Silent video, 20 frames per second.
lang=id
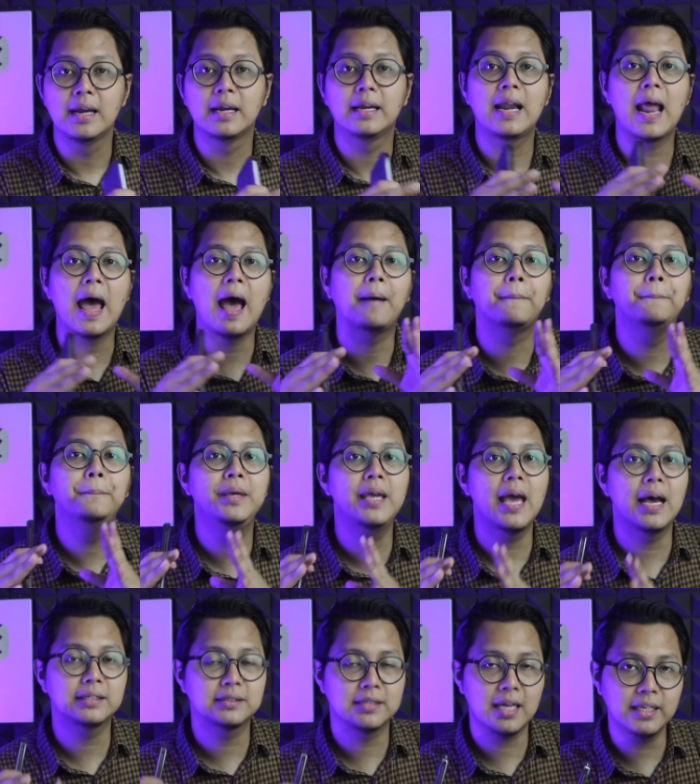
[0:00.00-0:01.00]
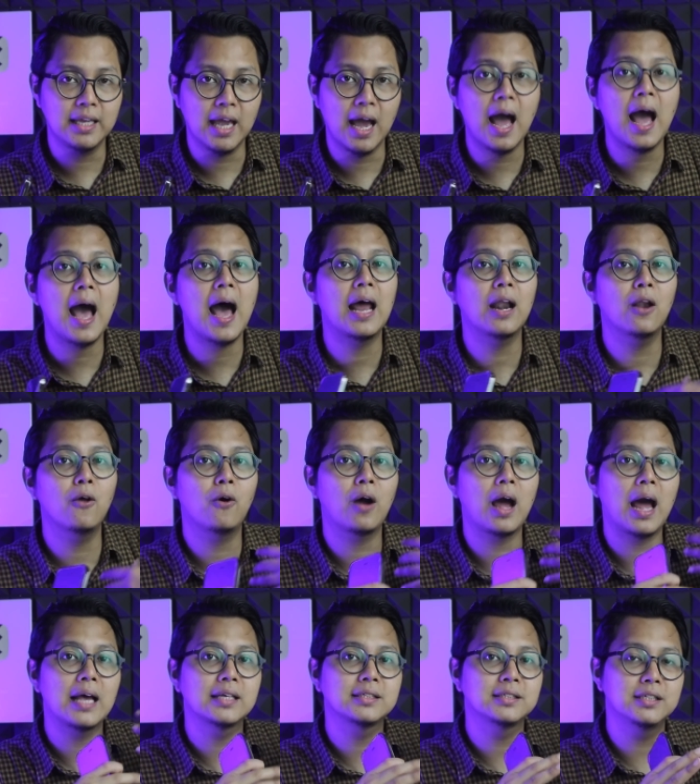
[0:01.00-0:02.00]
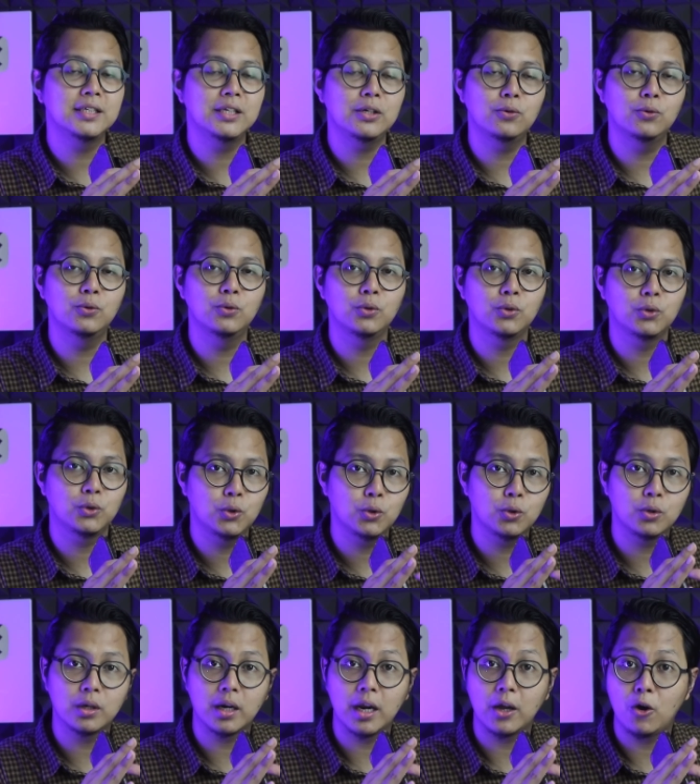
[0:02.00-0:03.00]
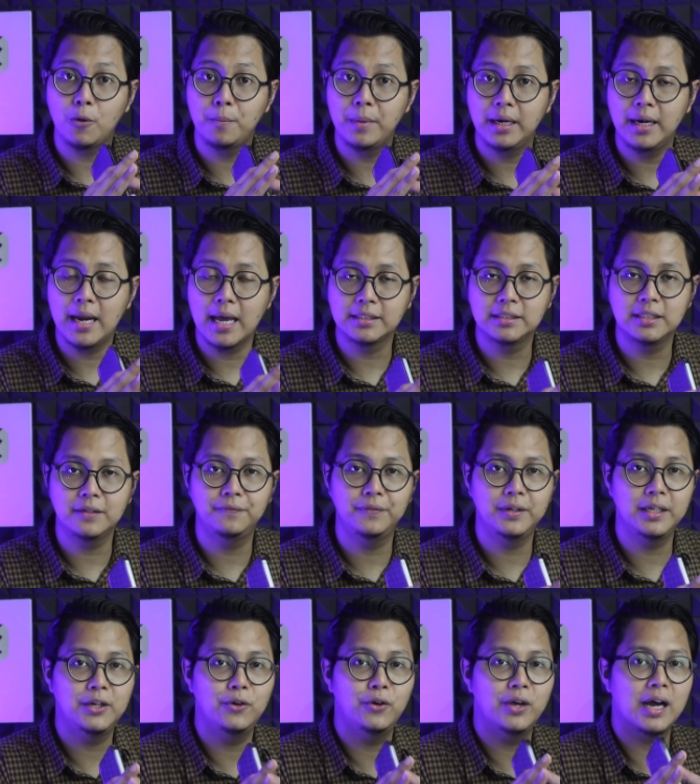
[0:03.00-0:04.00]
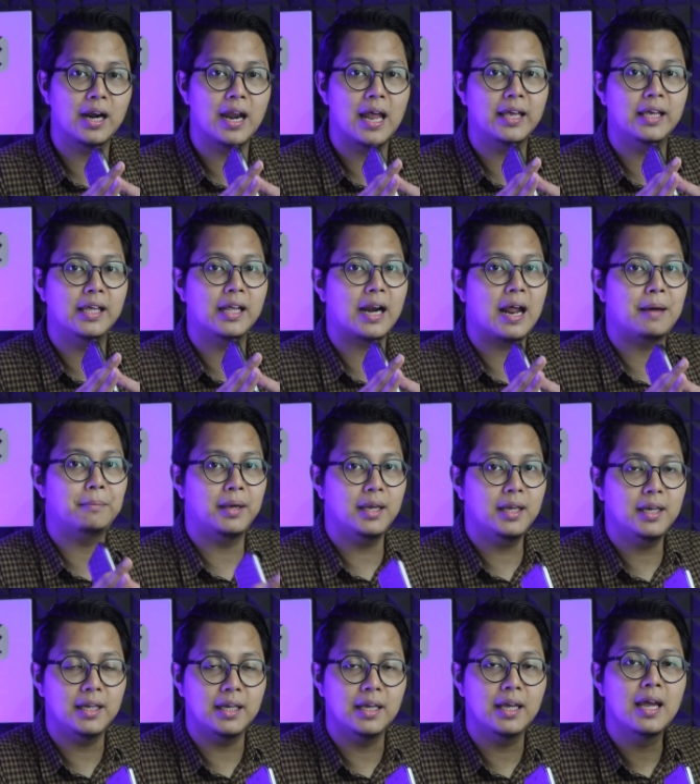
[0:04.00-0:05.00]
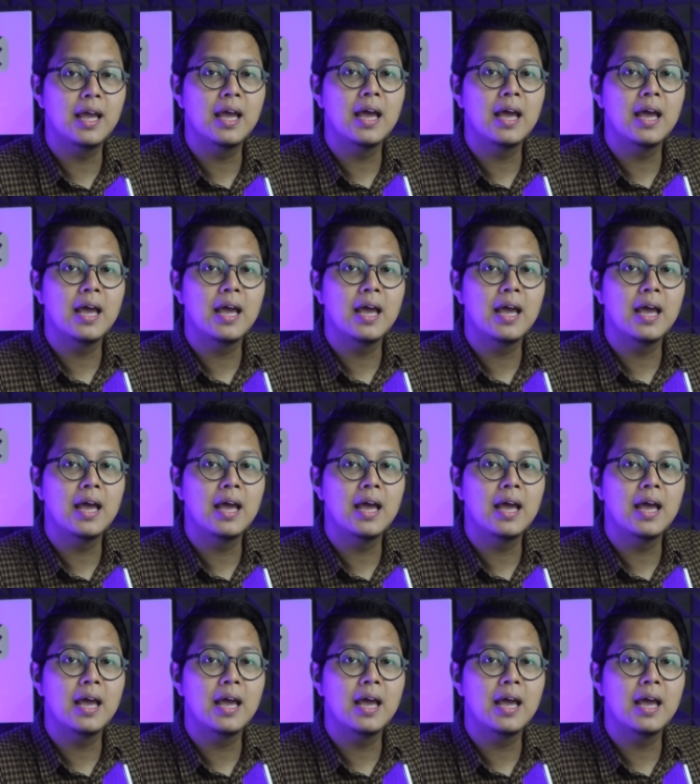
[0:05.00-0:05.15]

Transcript: Nah, biasanya alokasi untuk rekomendasi video yang lagi rame ini